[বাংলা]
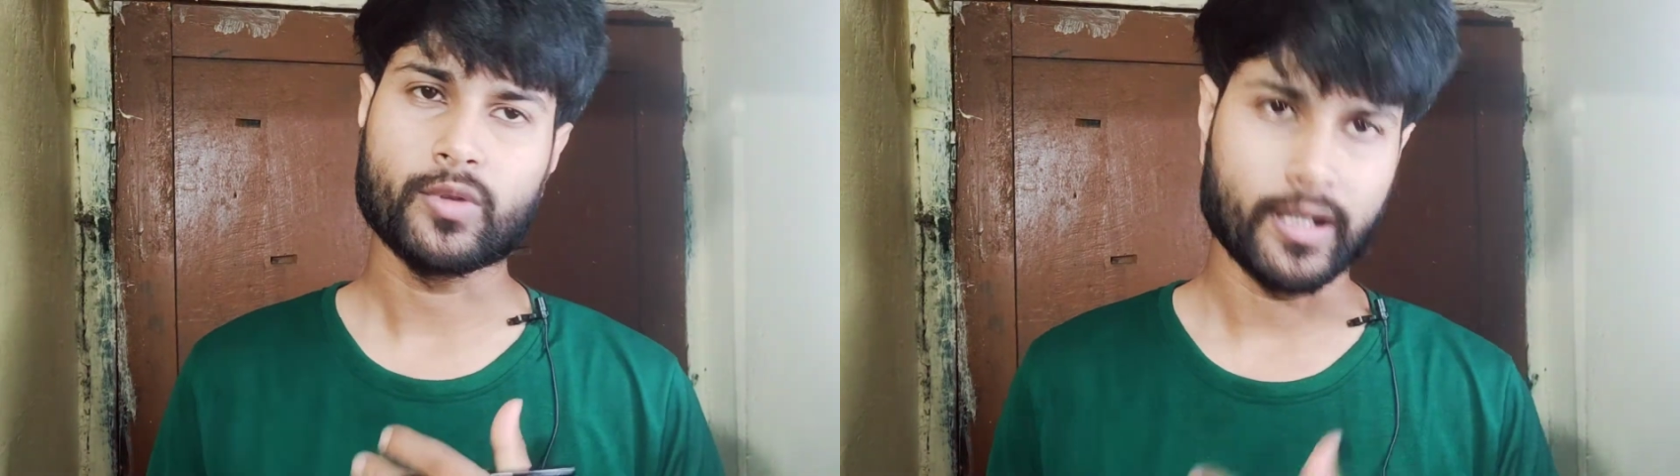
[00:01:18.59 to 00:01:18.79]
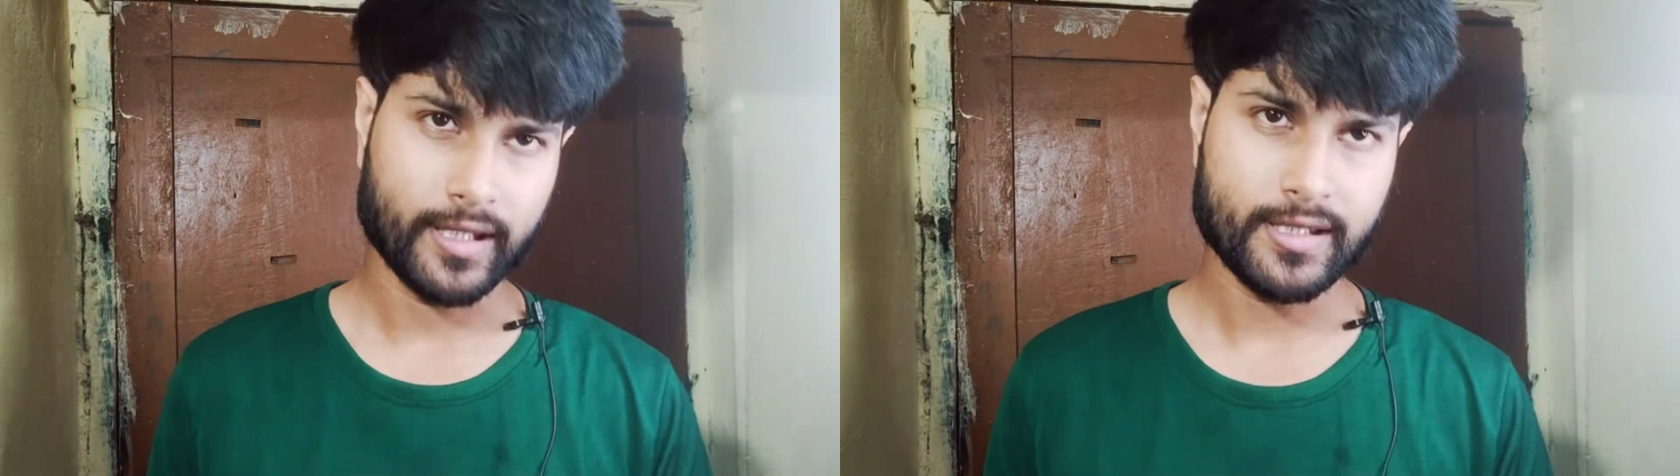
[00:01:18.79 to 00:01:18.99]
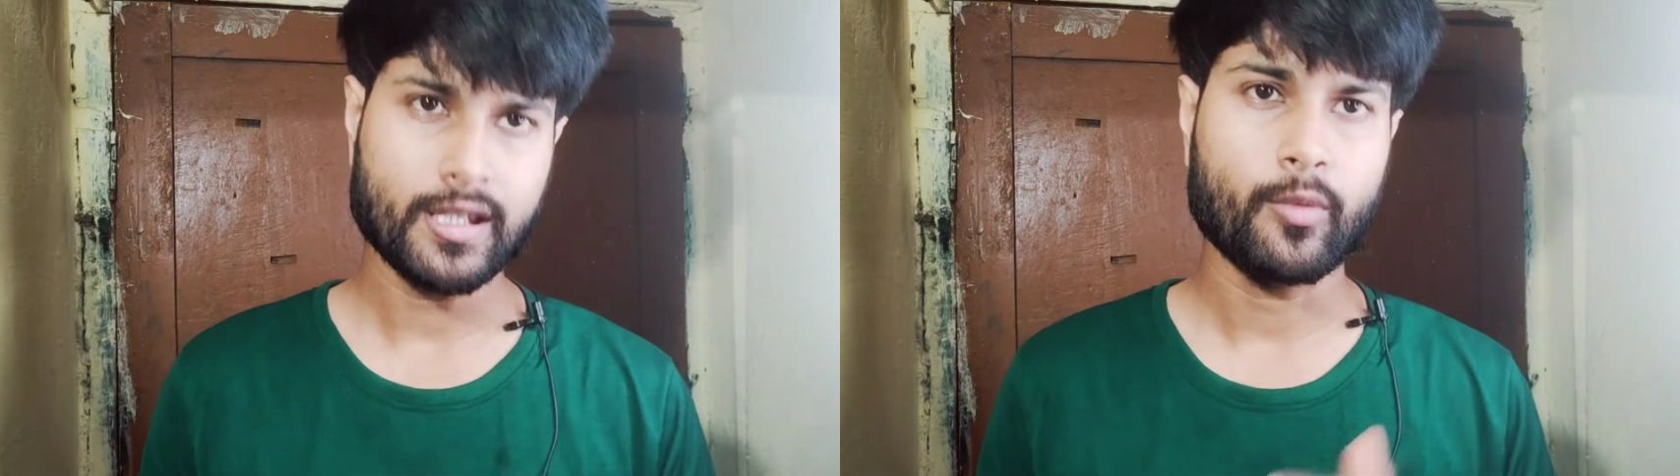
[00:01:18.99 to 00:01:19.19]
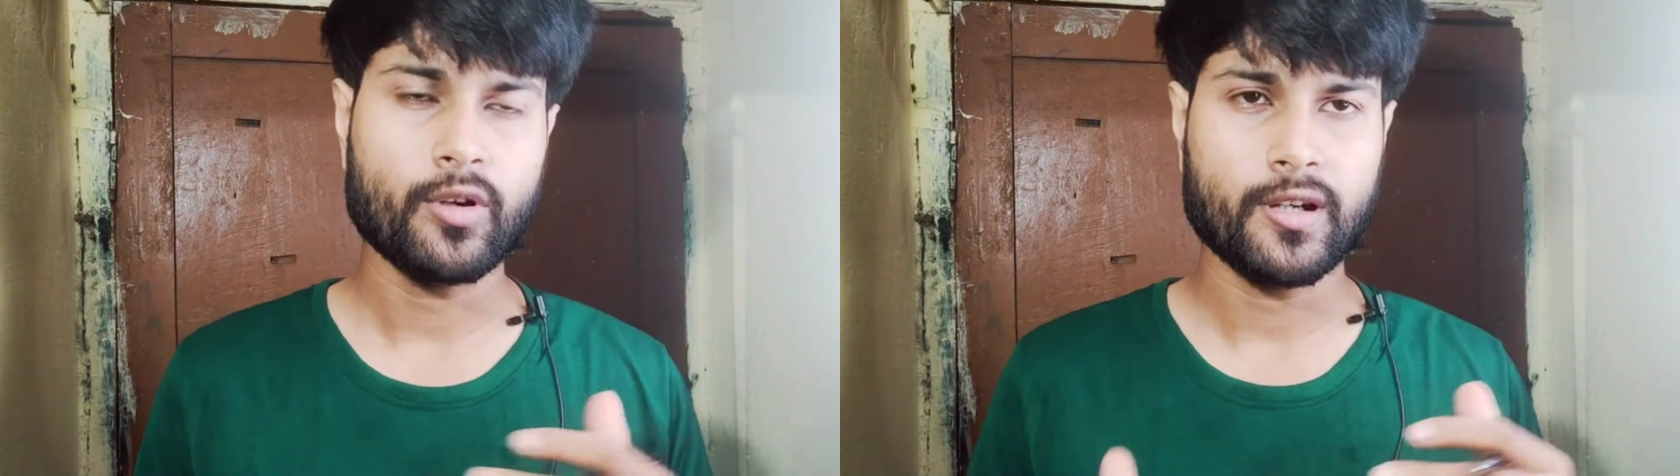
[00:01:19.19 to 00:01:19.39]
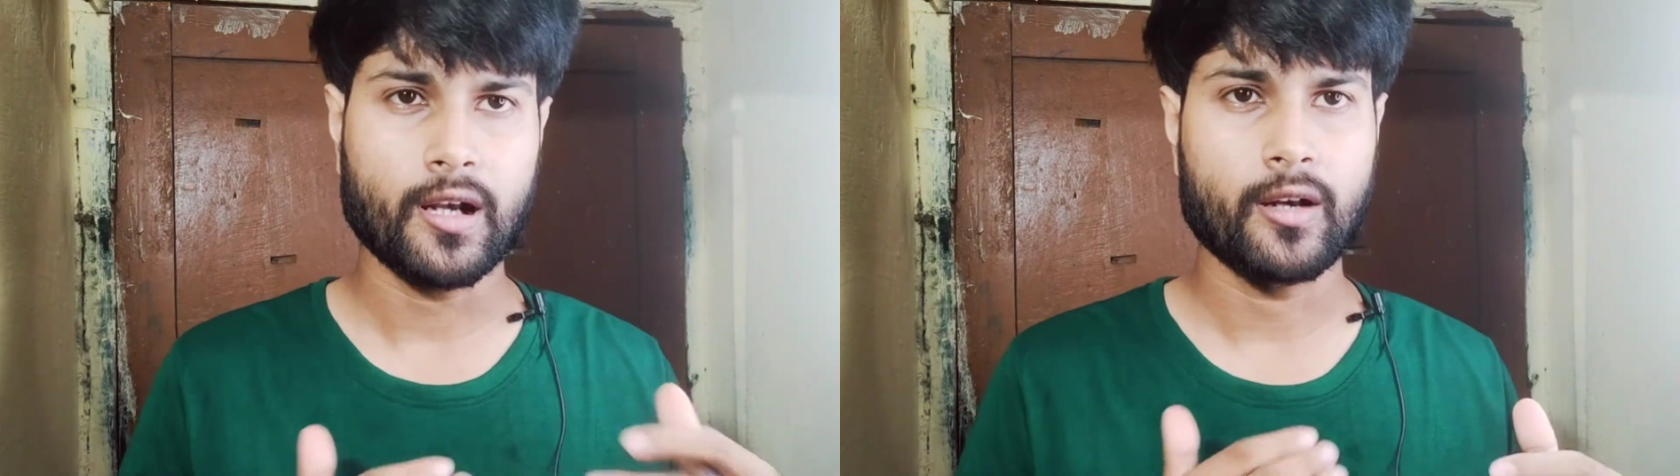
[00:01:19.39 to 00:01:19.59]
দেখেছি এবং
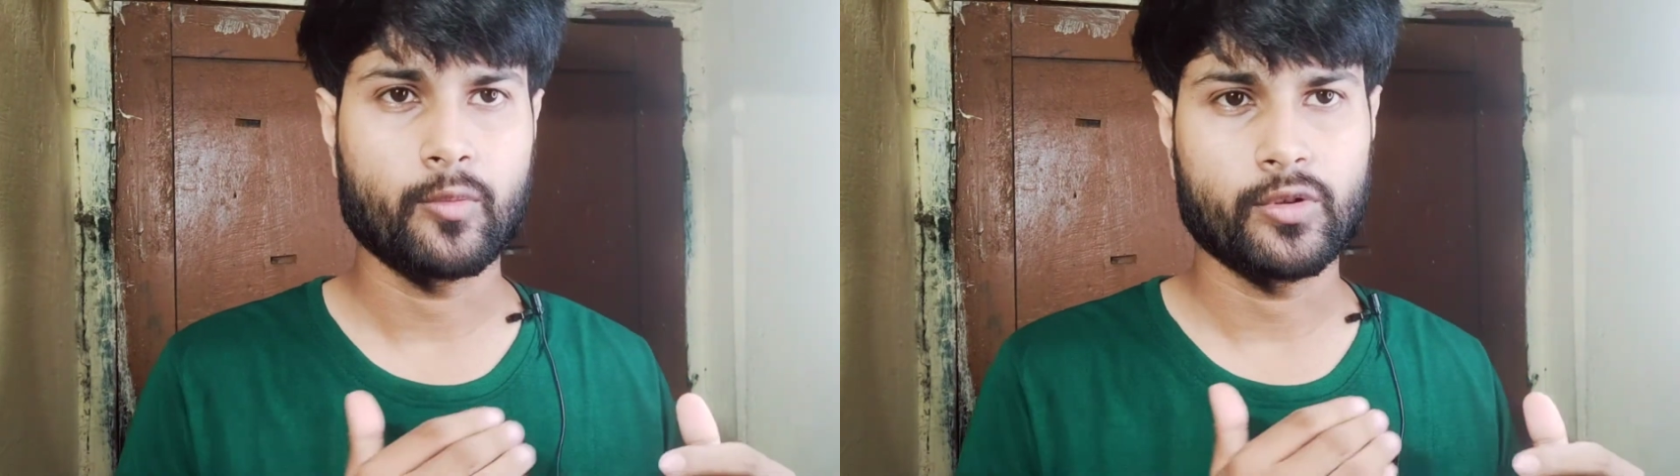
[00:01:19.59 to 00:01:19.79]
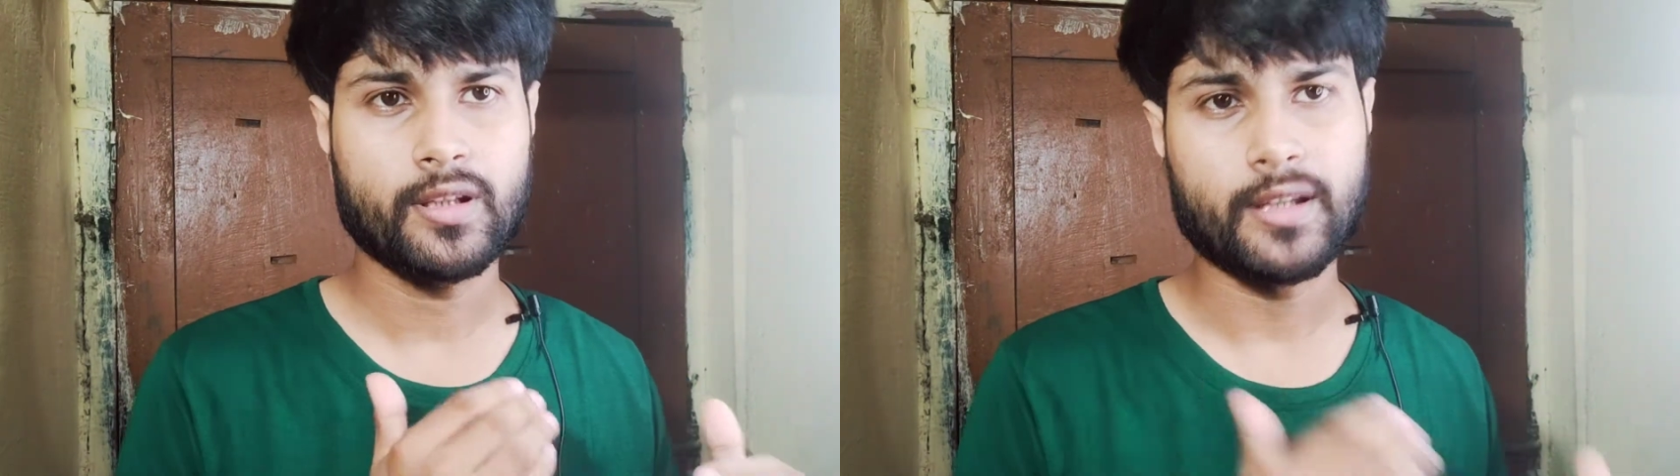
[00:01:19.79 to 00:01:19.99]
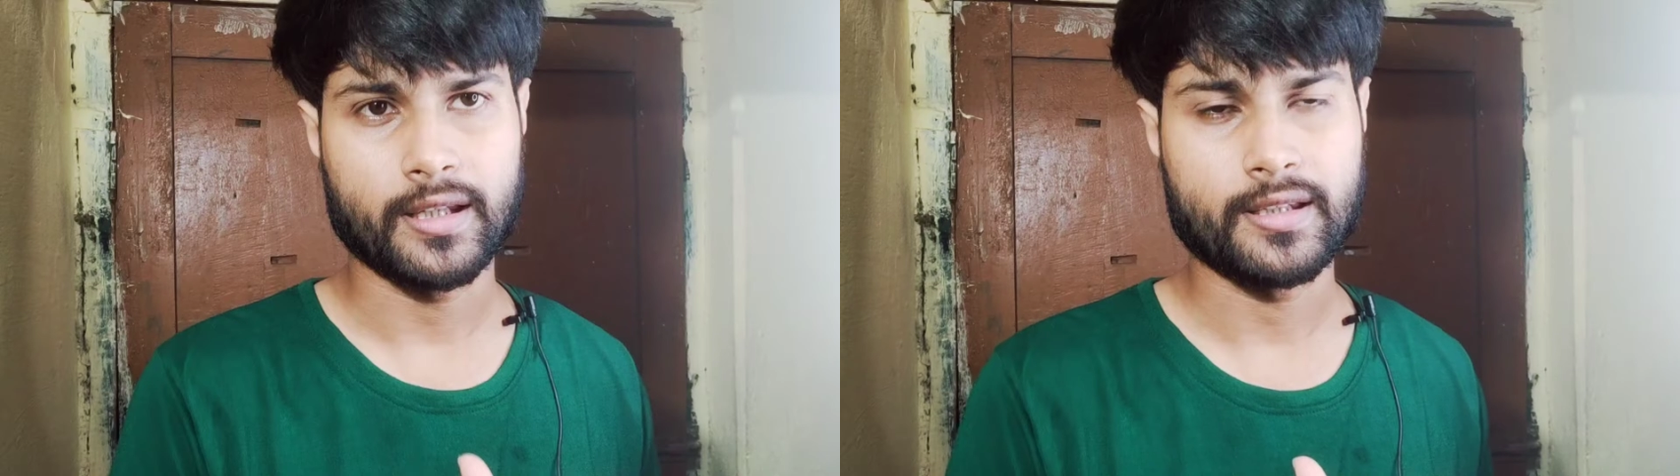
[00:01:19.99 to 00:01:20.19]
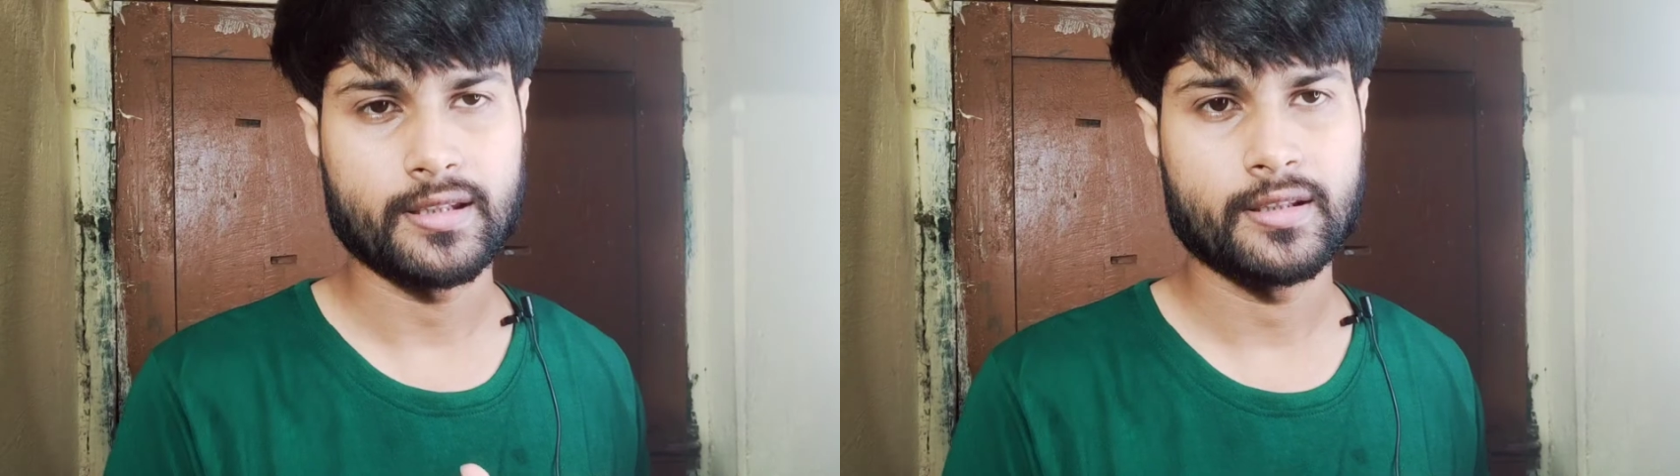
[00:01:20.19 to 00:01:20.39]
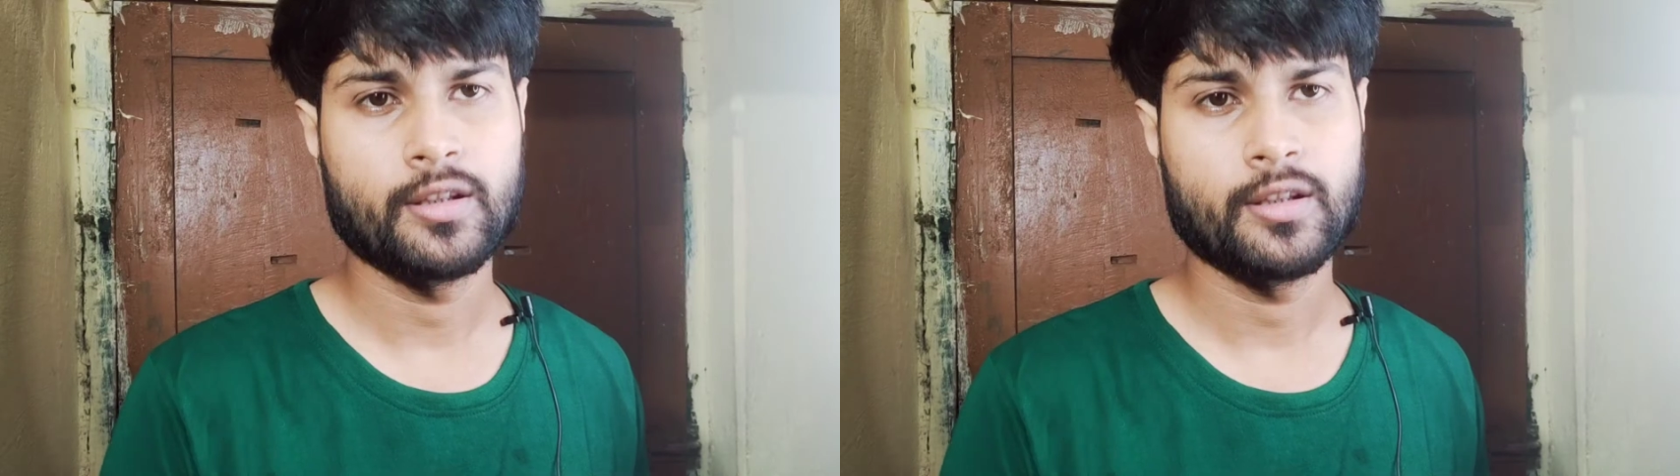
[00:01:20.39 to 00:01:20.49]
ট্রেলারের মধ্যে দেখেছি